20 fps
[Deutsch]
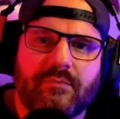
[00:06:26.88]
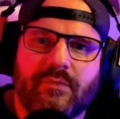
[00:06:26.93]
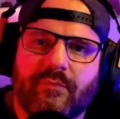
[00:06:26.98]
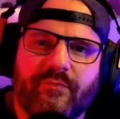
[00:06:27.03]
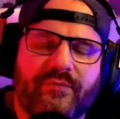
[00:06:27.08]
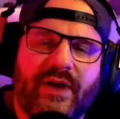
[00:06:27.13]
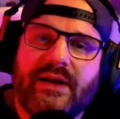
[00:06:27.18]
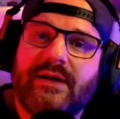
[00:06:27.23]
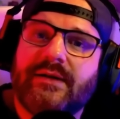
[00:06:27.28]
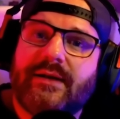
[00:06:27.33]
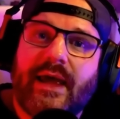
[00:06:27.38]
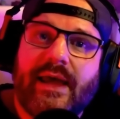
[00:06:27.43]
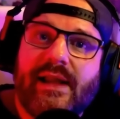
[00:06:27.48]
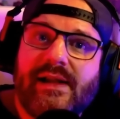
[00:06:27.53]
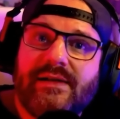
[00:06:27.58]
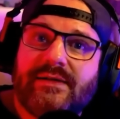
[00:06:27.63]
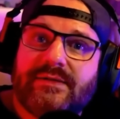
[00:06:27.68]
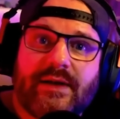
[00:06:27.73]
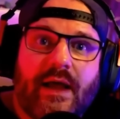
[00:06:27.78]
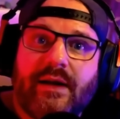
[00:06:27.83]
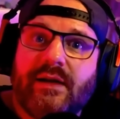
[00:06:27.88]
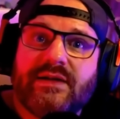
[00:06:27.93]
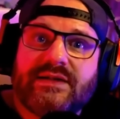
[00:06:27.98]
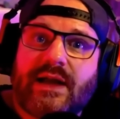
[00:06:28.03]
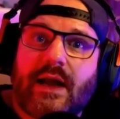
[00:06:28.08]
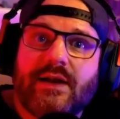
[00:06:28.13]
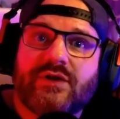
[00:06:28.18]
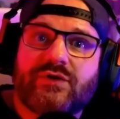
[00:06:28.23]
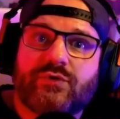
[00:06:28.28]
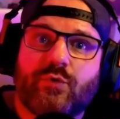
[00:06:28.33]
wenn Geld, dann ist
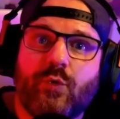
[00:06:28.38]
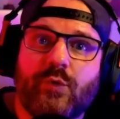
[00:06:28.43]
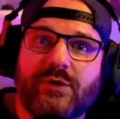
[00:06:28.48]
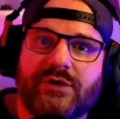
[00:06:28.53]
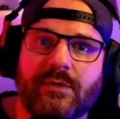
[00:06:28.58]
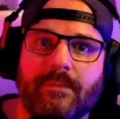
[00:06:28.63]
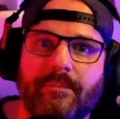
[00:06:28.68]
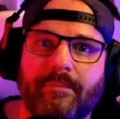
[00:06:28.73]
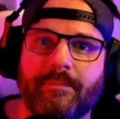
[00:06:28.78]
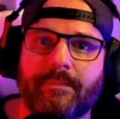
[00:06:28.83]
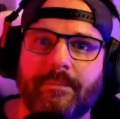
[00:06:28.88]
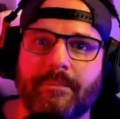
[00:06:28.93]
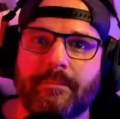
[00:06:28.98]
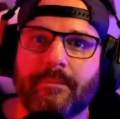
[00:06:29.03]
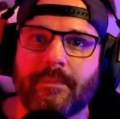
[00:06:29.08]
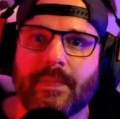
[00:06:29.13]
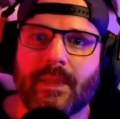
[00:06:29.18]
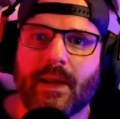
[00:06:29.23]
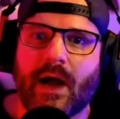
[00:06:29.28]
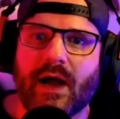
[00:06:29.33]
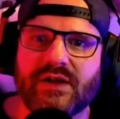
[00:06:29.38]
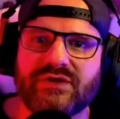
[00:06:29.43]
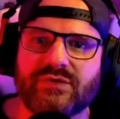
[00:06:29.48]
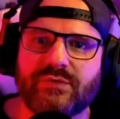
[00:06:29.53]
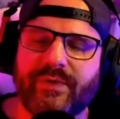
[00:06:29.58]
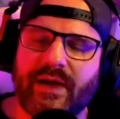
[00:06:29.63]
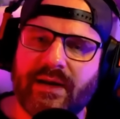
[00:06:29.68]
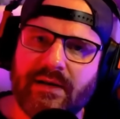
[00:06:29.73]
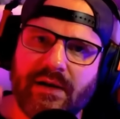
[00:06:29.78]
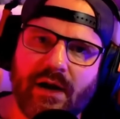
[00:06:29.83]
alles gut.
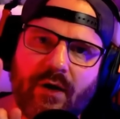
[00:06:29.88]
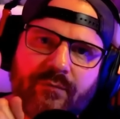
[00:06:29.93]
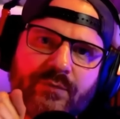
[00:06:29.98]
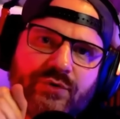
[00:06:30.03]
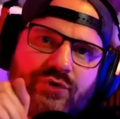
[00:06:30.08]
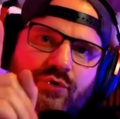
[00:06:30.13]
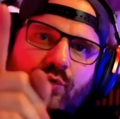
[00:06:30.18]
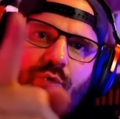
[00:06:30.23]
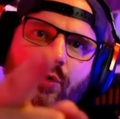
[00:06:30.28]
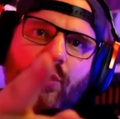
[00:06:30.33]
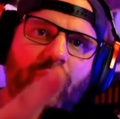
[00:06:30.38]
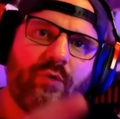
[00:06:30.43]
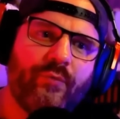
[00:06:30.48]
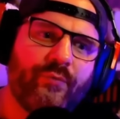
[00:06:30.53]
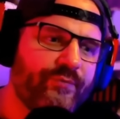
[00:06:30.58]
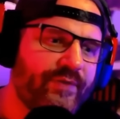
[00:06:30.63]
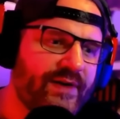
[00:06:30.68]
Also wenn ihr auf dem Schulhof,